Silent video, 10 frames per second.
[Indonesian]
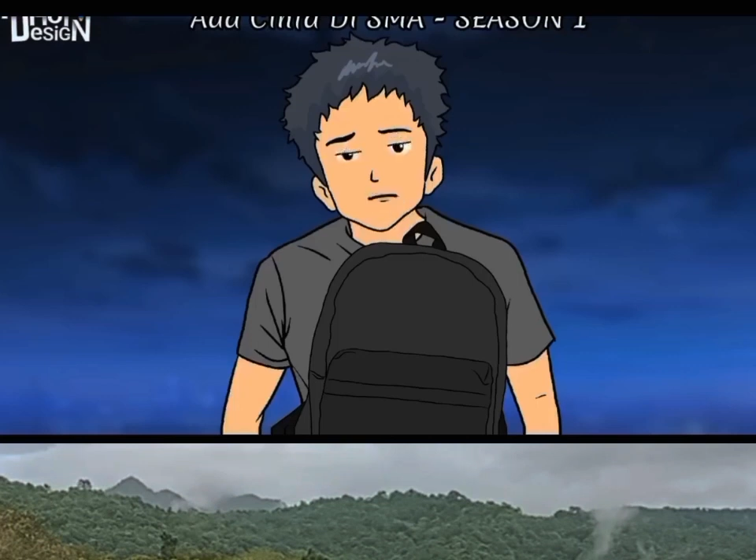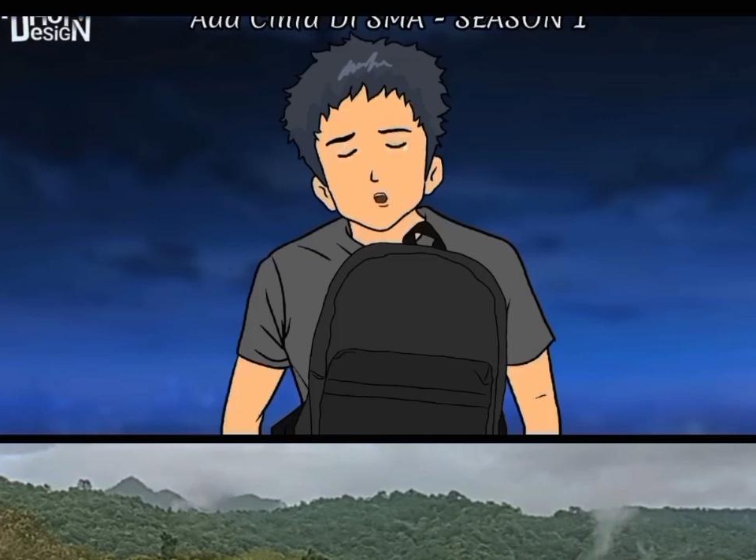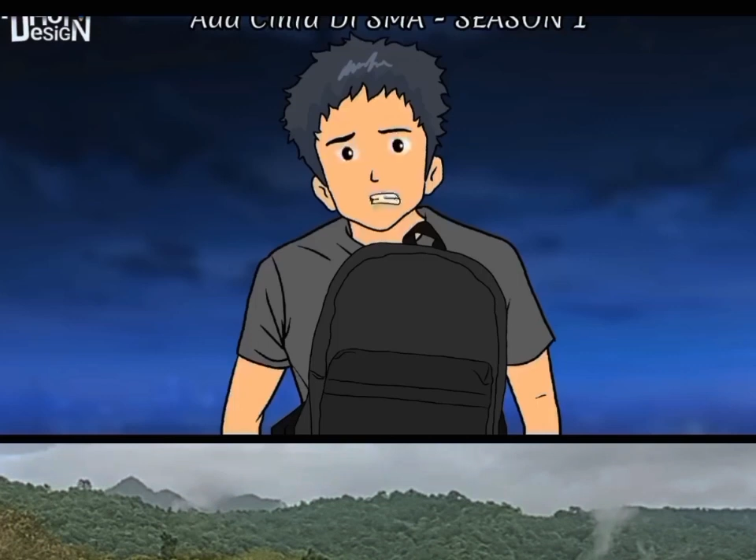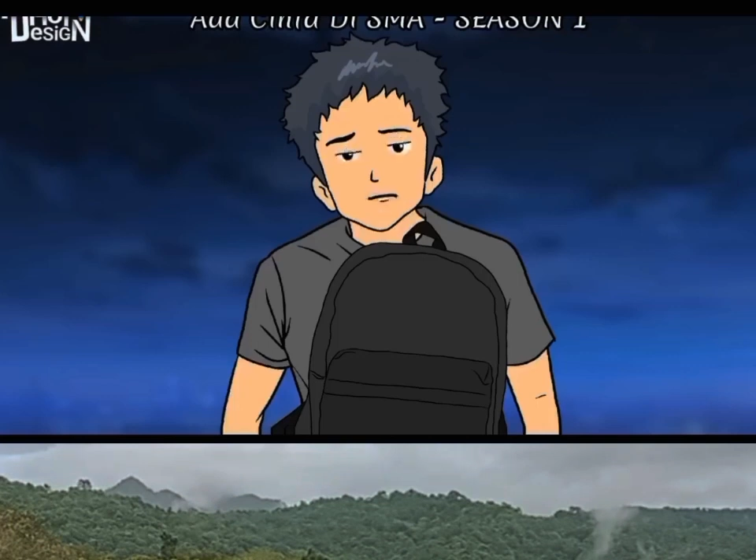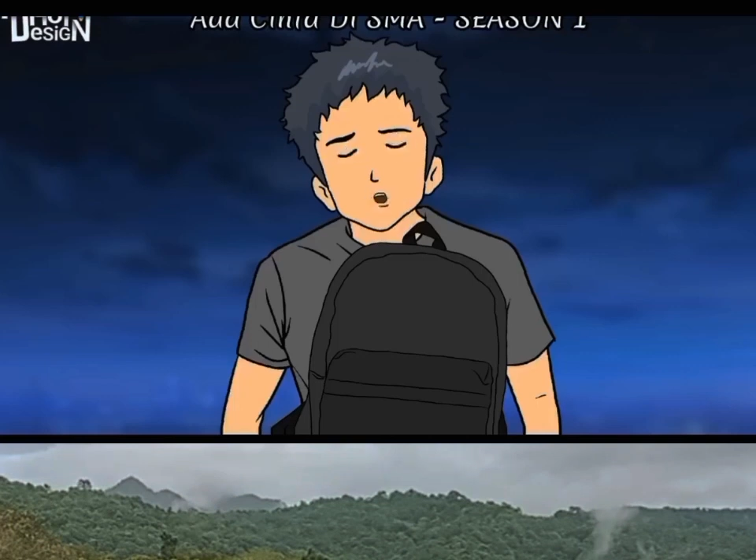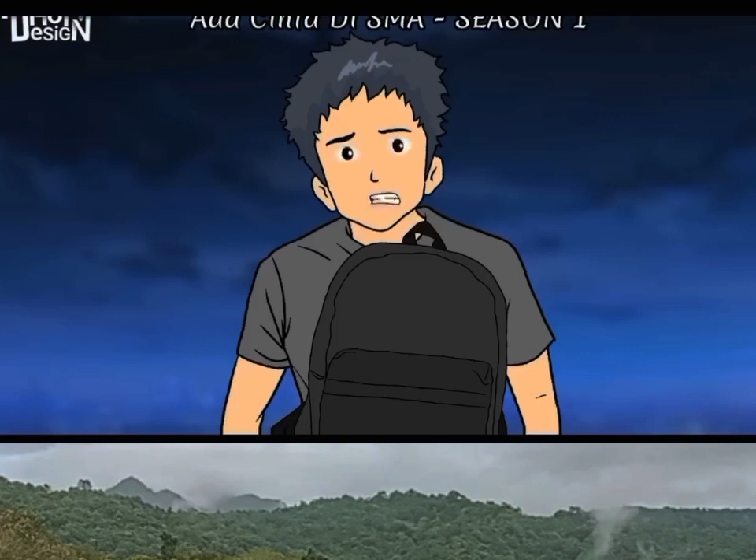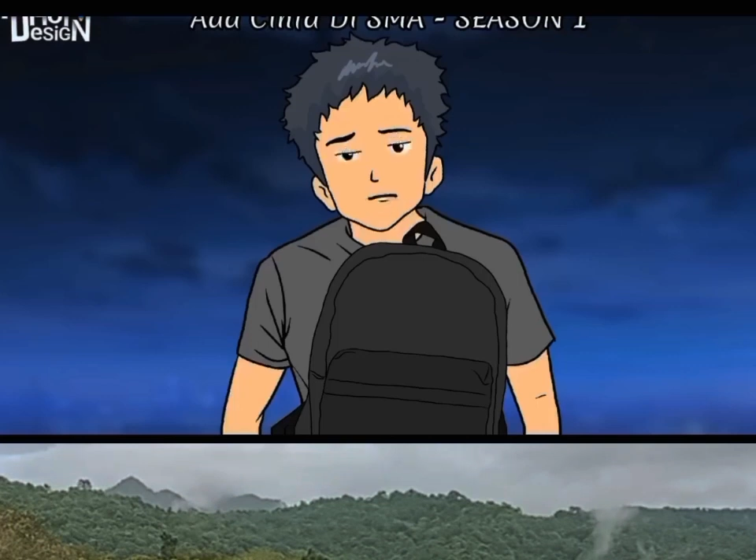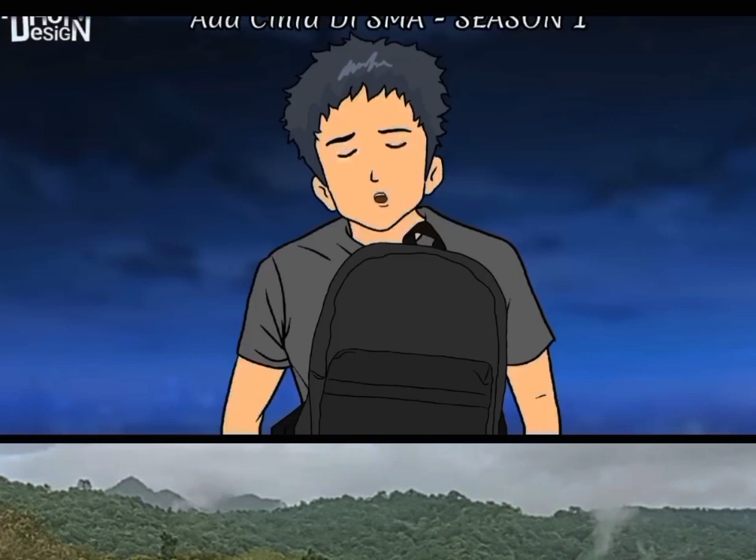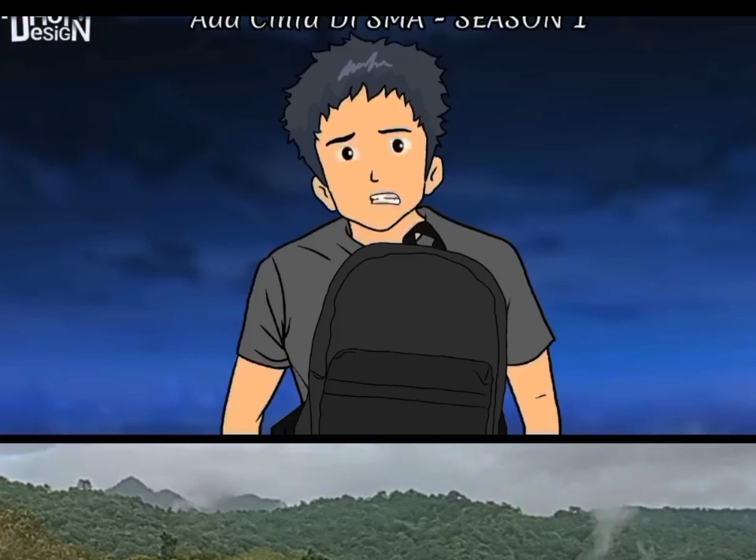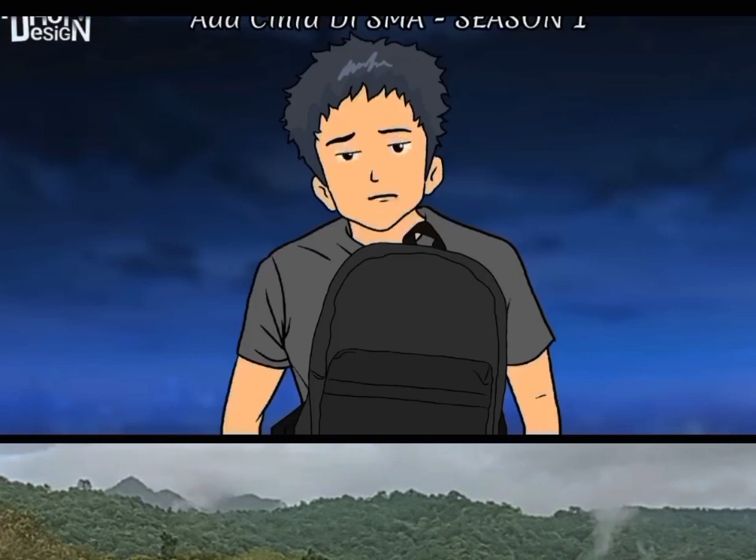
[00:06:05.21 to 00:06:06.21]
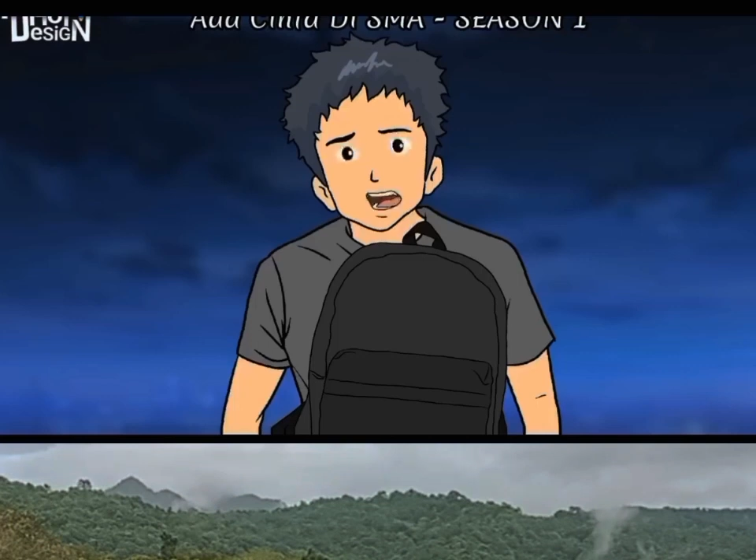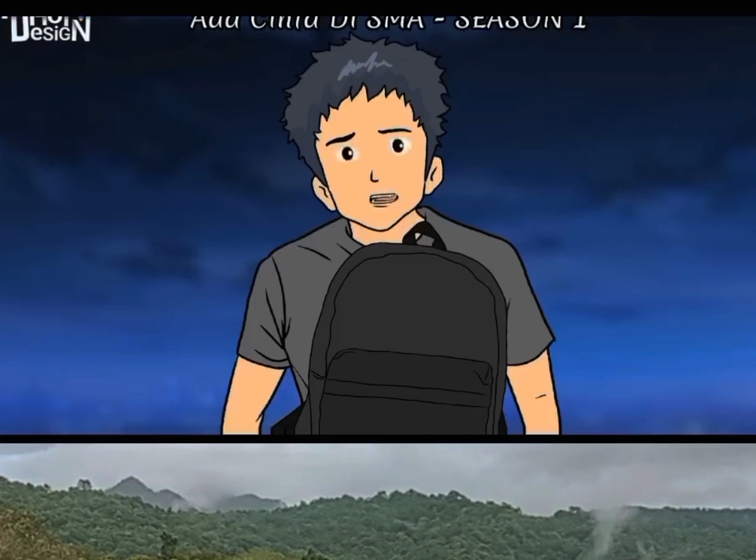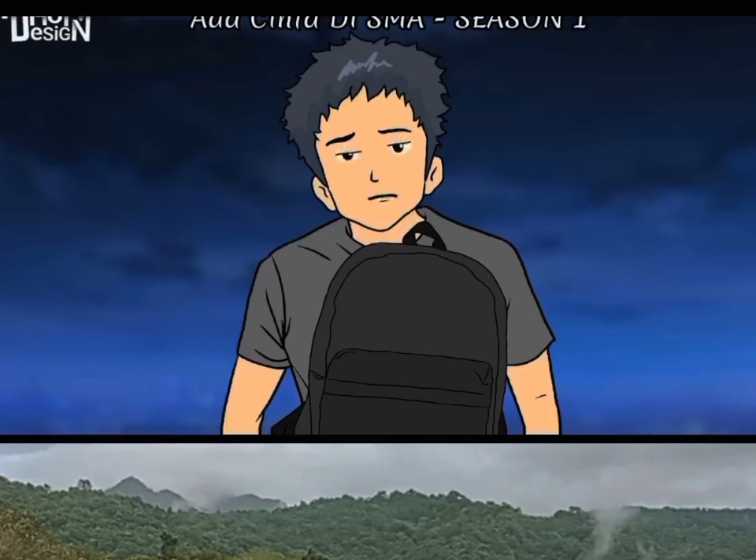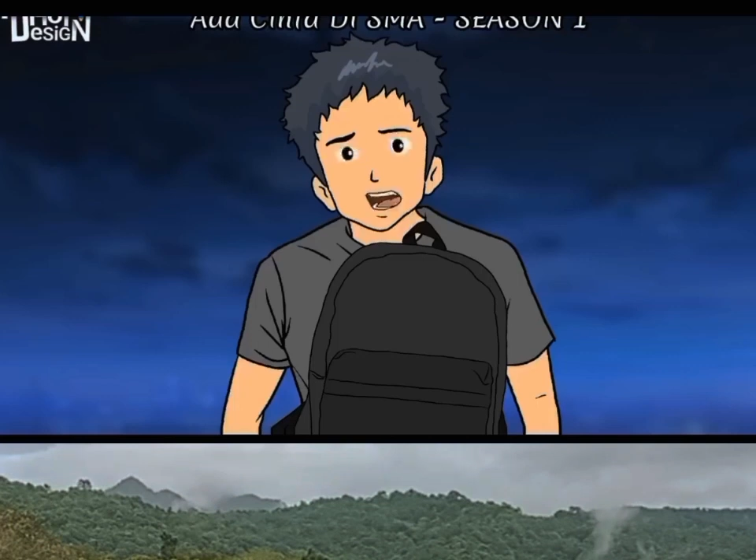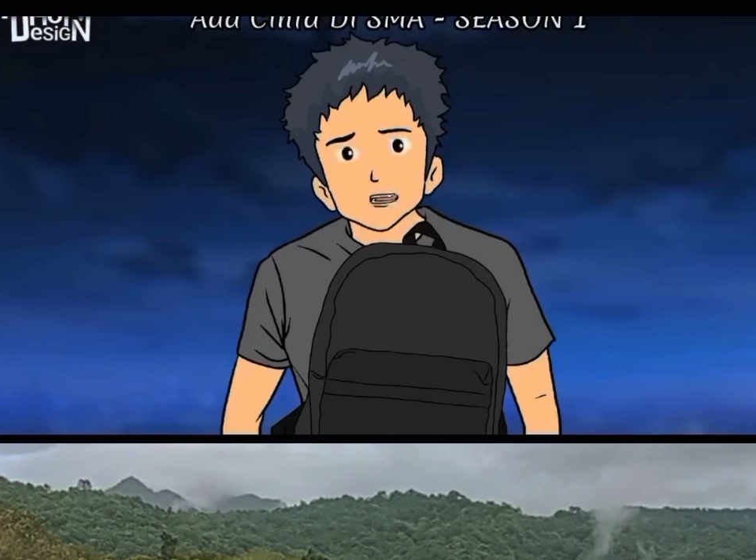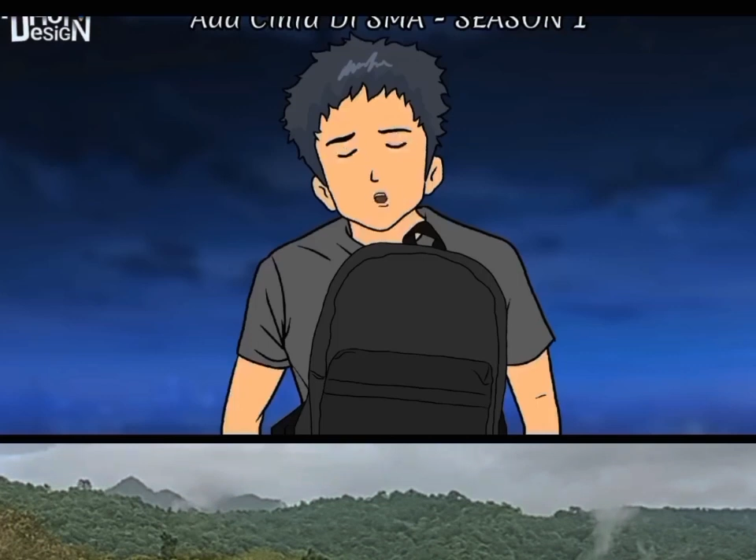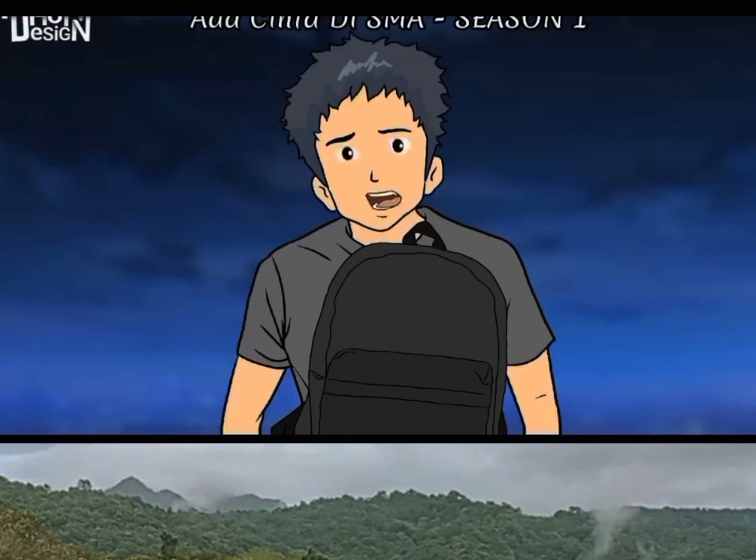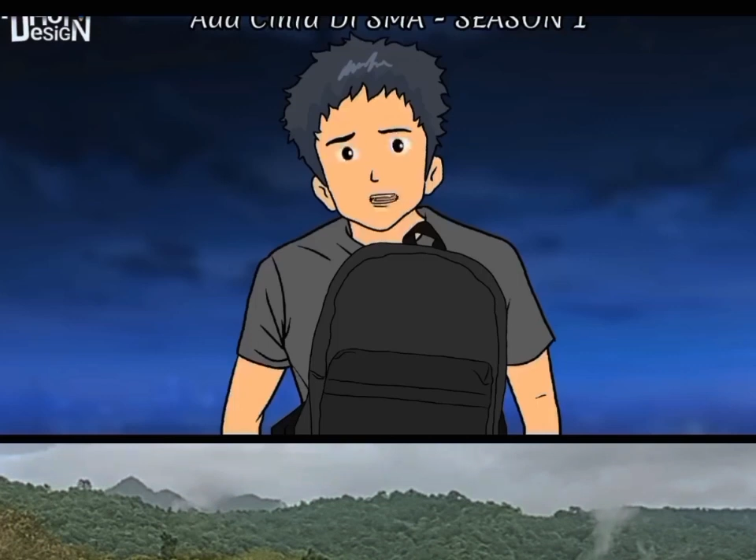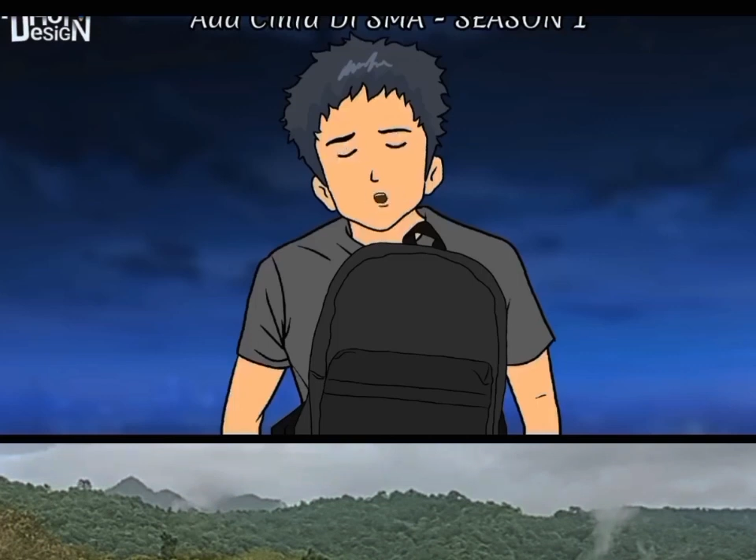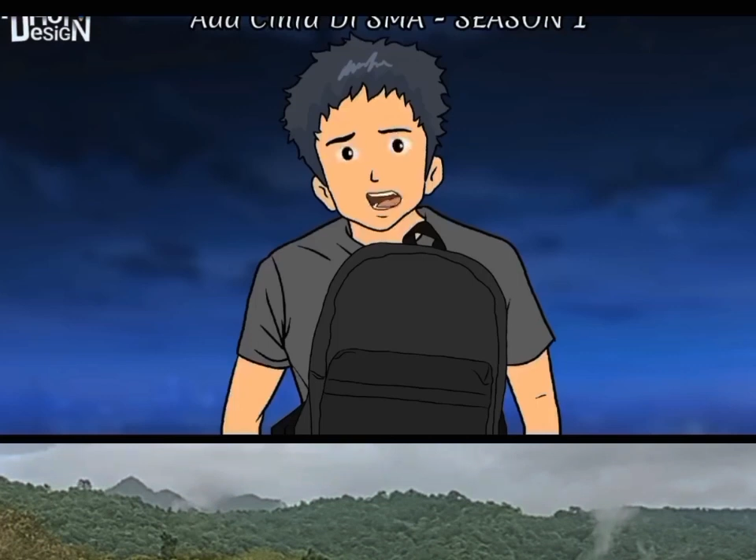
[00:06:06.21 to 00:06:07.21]
Dia mau nepatin
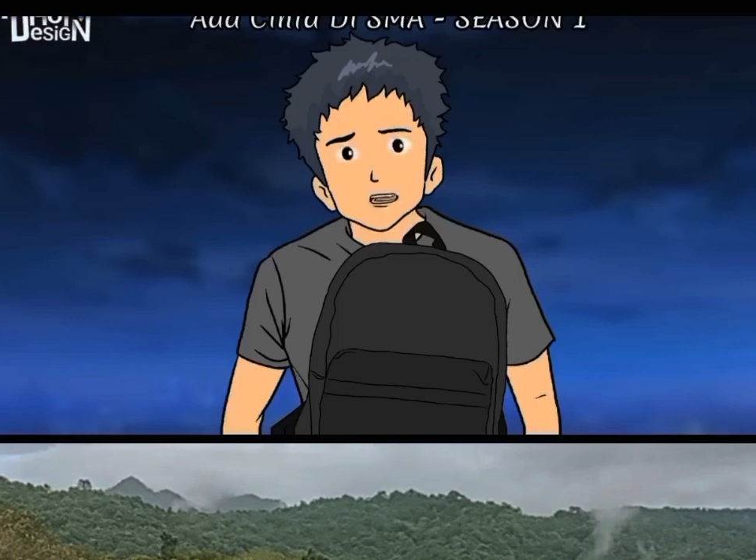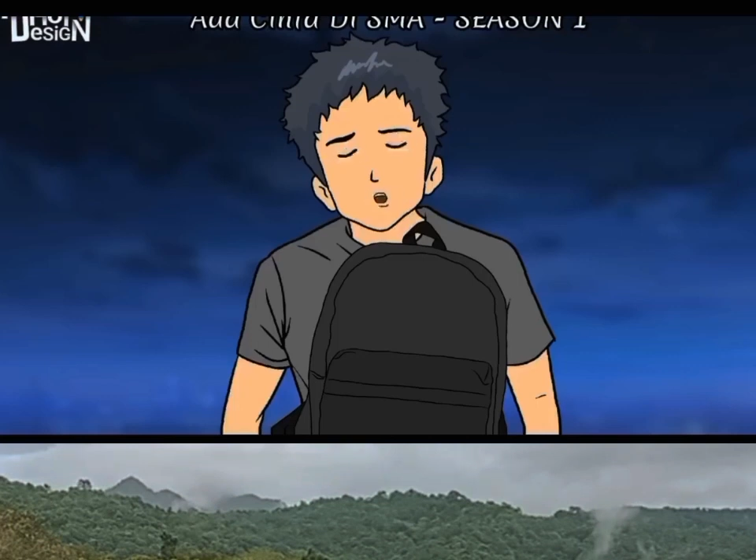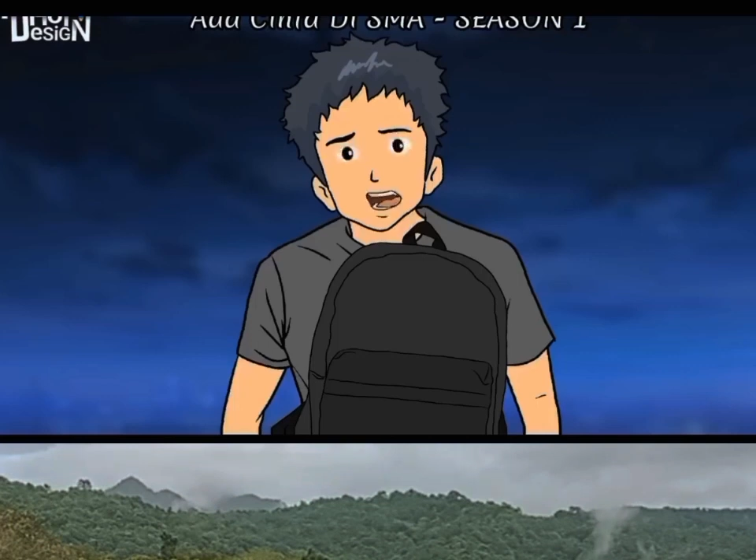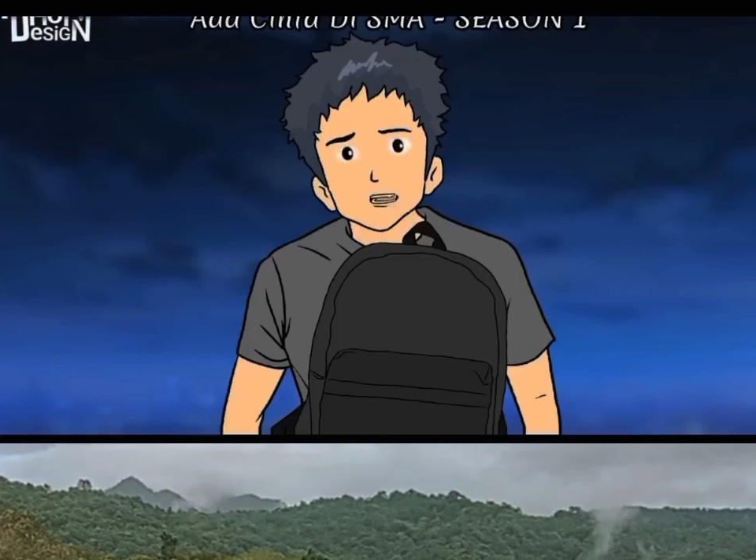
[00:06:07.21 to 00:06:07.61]
janjinya ke lu